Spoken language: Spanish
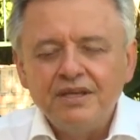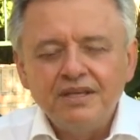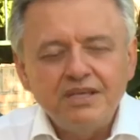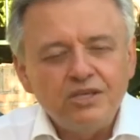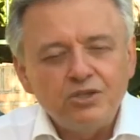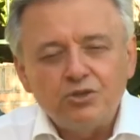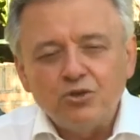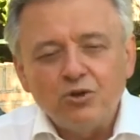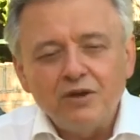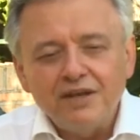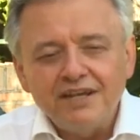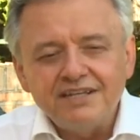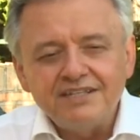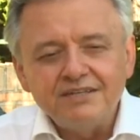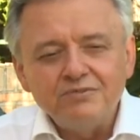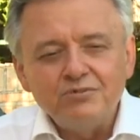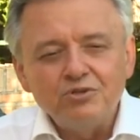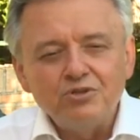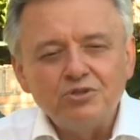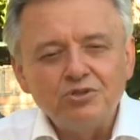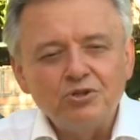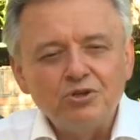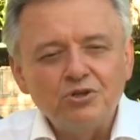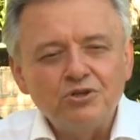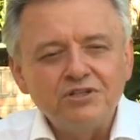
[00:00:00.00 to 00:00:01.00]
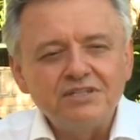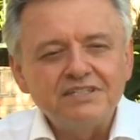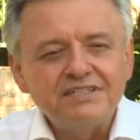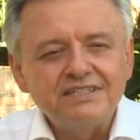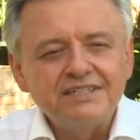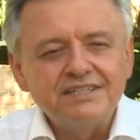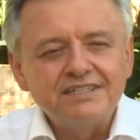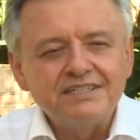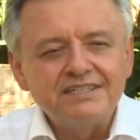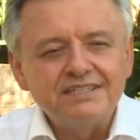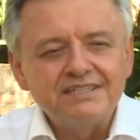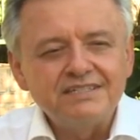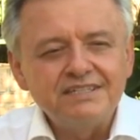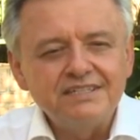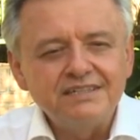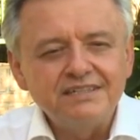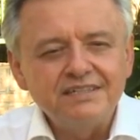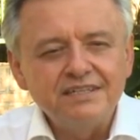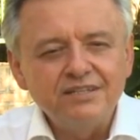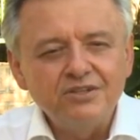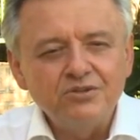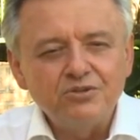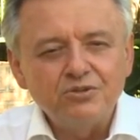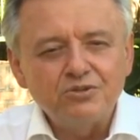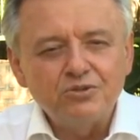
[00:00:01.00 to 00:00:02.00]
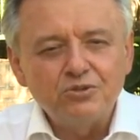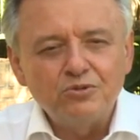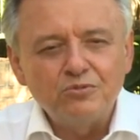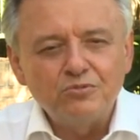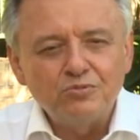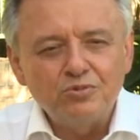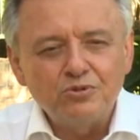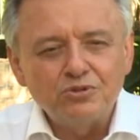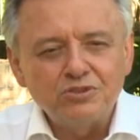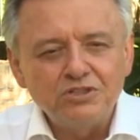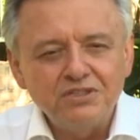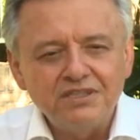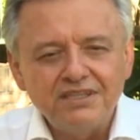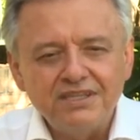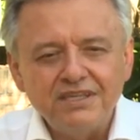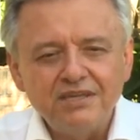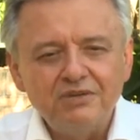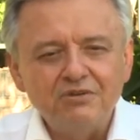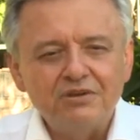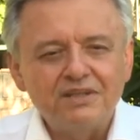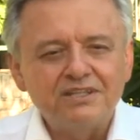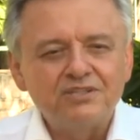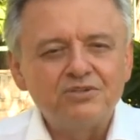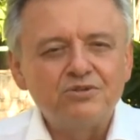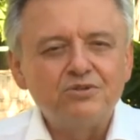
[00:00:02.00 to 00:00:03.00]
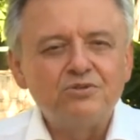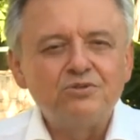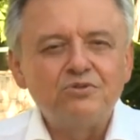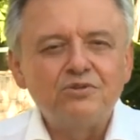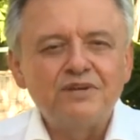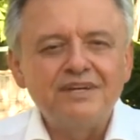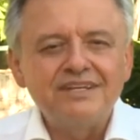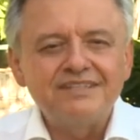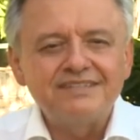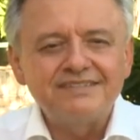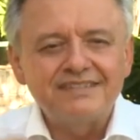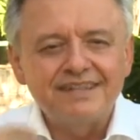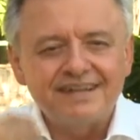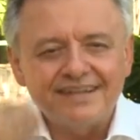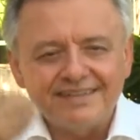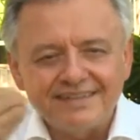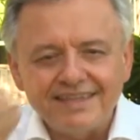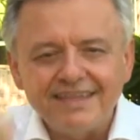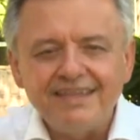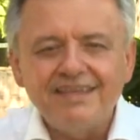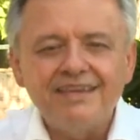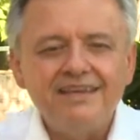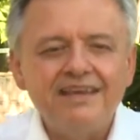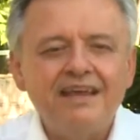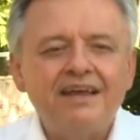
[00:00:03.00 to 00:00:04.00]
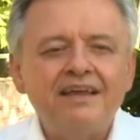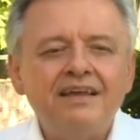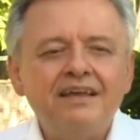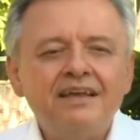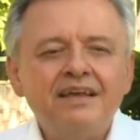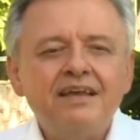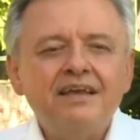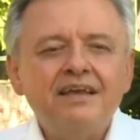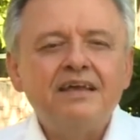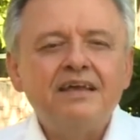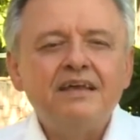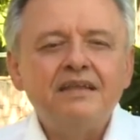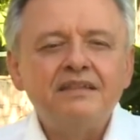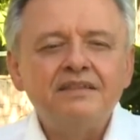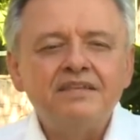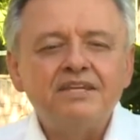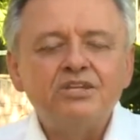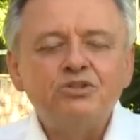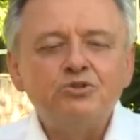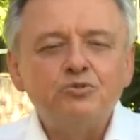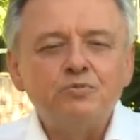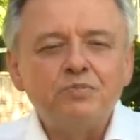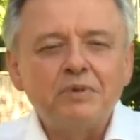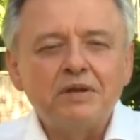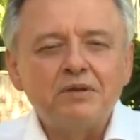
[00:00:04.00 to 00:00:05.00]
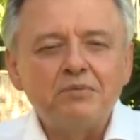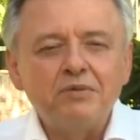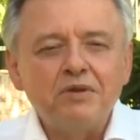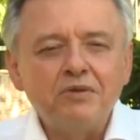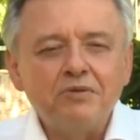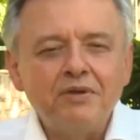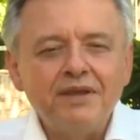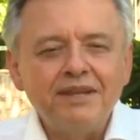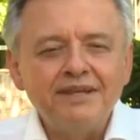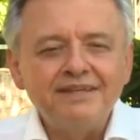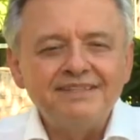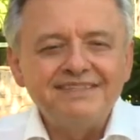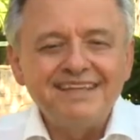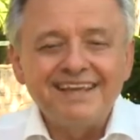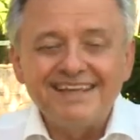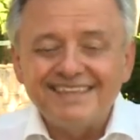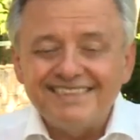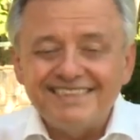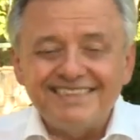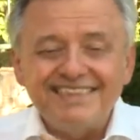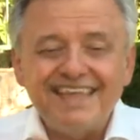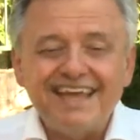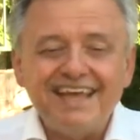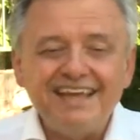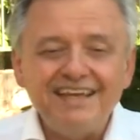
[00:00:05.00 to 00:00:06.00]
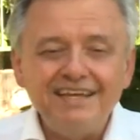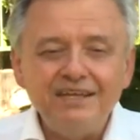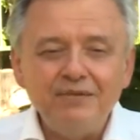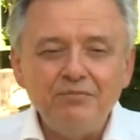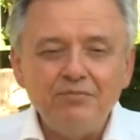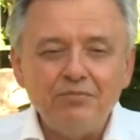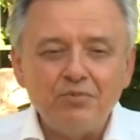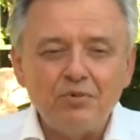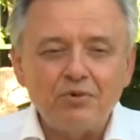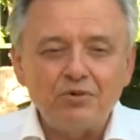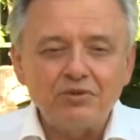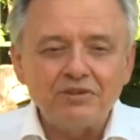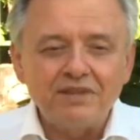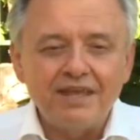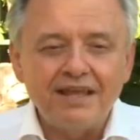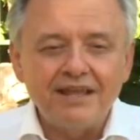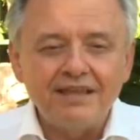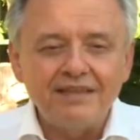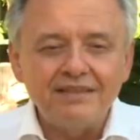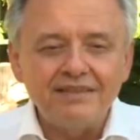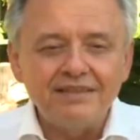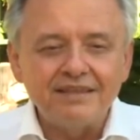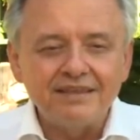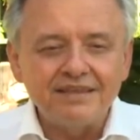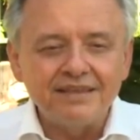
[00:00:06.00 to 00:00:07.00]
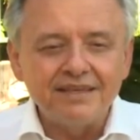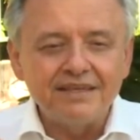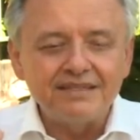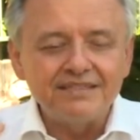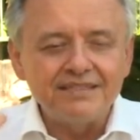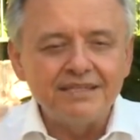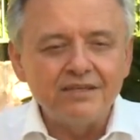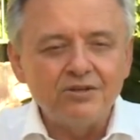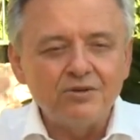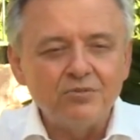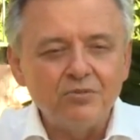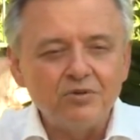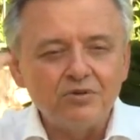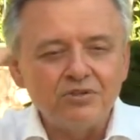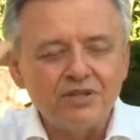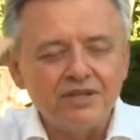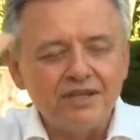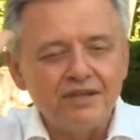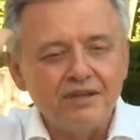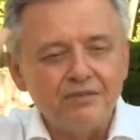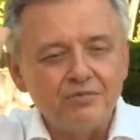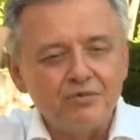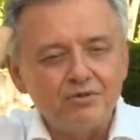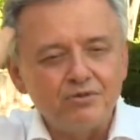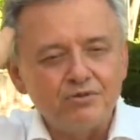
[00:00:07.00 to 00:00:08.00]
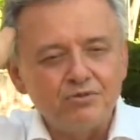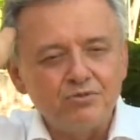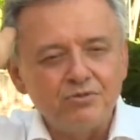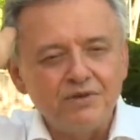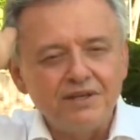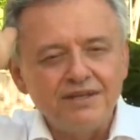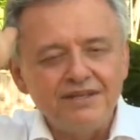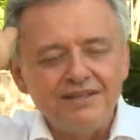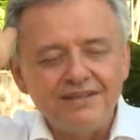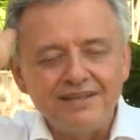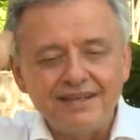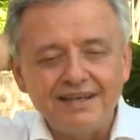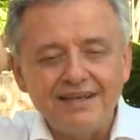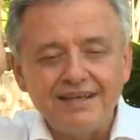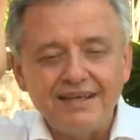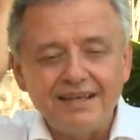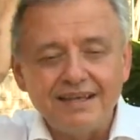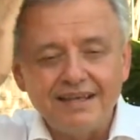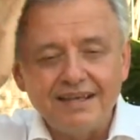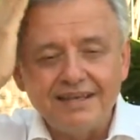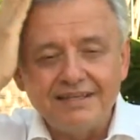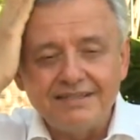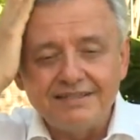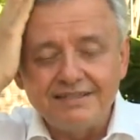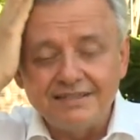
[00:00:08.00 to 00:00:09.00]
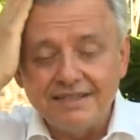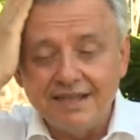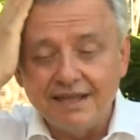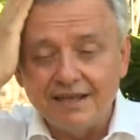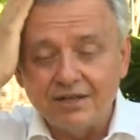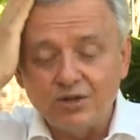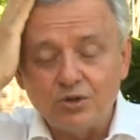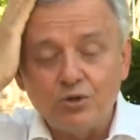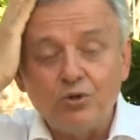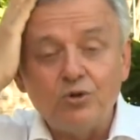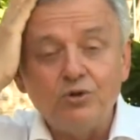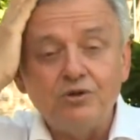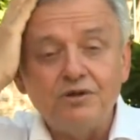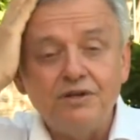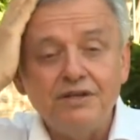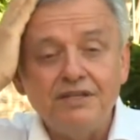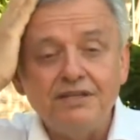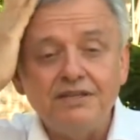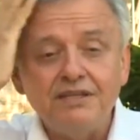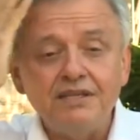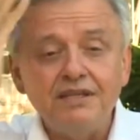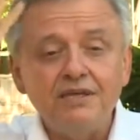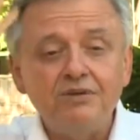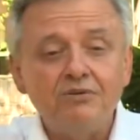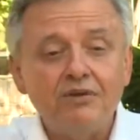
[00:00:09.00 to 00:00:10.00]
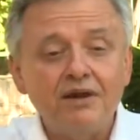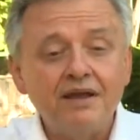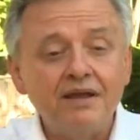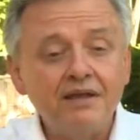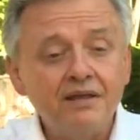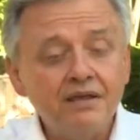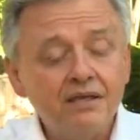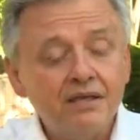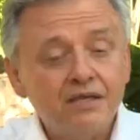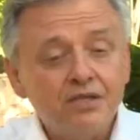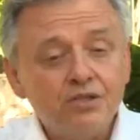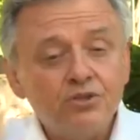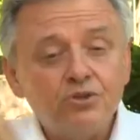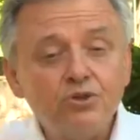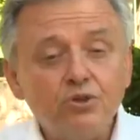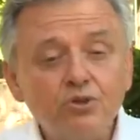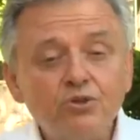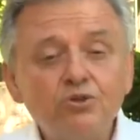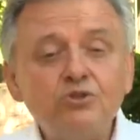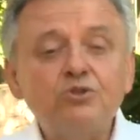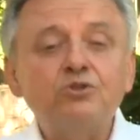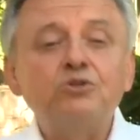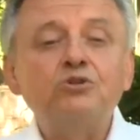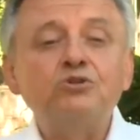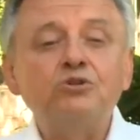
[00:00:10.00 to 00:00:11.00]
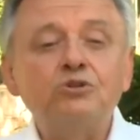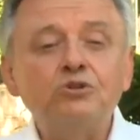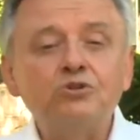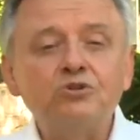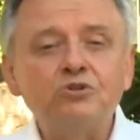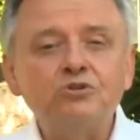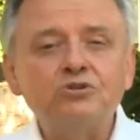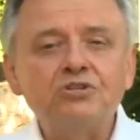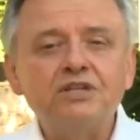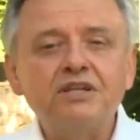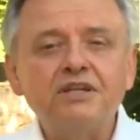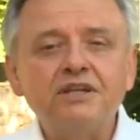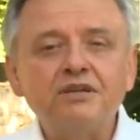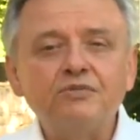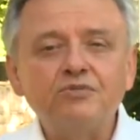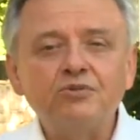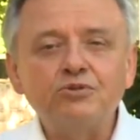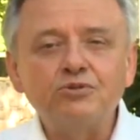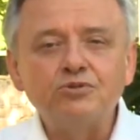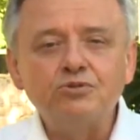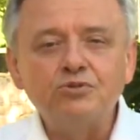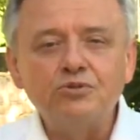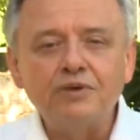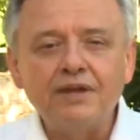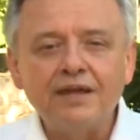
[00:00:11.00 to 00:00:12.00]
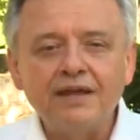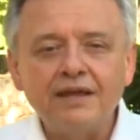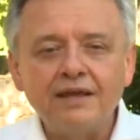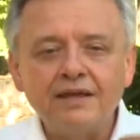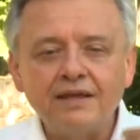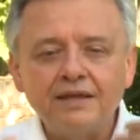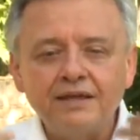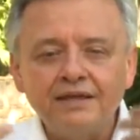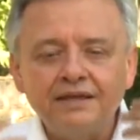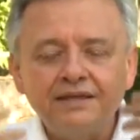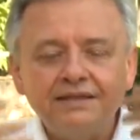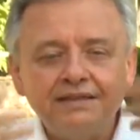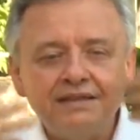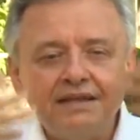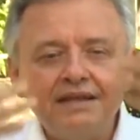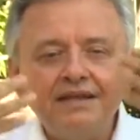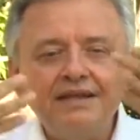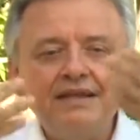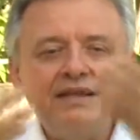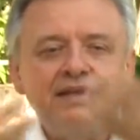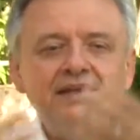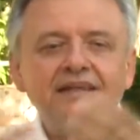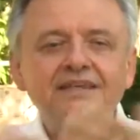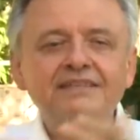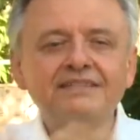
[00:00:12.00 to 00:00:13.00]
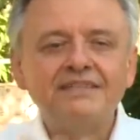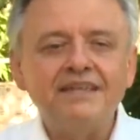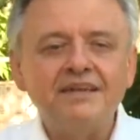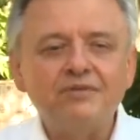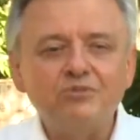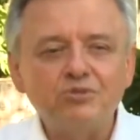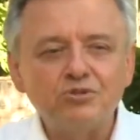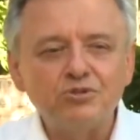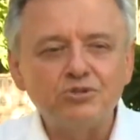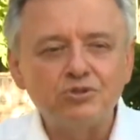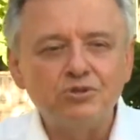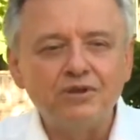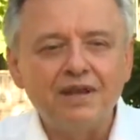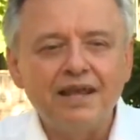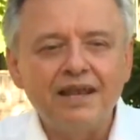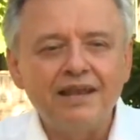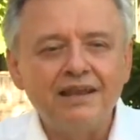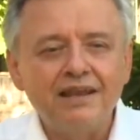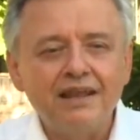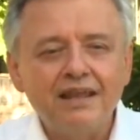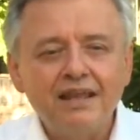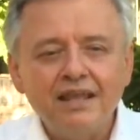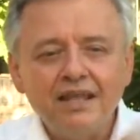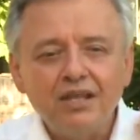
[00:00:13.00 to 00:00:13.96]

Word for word: y todas las emociones en ese sentido son positivas, son una estrategia de supervivencia tan importante que así como tenemos una inteligencia cognitiva, todos nosotros tenemos una inteligencia emocional.